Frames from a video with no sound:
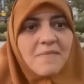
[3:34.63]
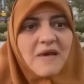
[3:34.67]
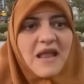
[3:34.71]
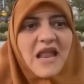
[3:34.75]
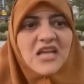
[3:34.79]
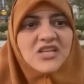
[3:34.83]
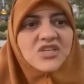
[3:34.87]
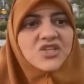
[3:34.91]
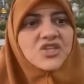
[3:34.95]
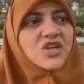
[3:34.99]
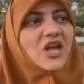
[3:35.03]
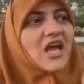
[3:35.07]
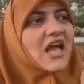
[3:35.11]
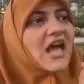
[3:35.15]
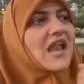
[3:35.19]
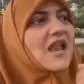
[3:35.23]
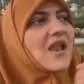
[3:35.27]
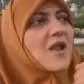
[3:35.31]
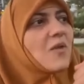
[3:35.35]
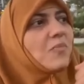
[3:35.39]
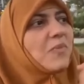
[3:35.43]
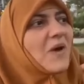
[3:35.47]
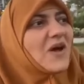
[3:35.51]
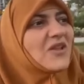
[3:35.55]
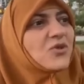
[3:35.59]
بلاش
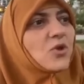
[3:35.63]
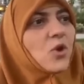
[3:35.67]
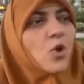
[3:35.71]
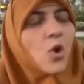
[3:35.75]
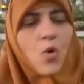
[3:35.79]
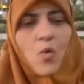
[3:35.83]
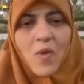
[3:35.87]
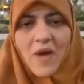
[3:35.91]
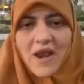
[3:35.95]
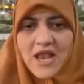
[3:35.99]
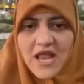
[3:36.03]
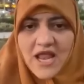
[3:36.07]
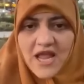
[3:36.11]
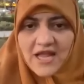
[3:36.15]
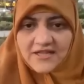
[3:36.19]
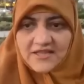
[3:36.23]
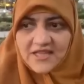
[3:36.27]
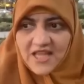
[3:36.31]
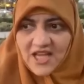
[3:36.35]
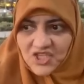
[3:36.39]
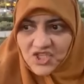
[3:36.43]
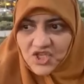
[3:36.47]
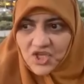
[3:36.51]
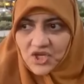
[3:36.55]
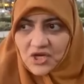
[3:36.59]
نخلي الباطل هو اللي
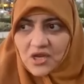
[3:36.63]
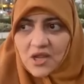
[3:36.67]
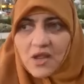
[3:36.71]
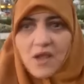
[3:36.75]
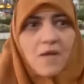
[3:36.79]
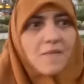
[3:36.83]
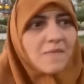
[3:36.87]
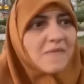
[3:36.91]
ينتشر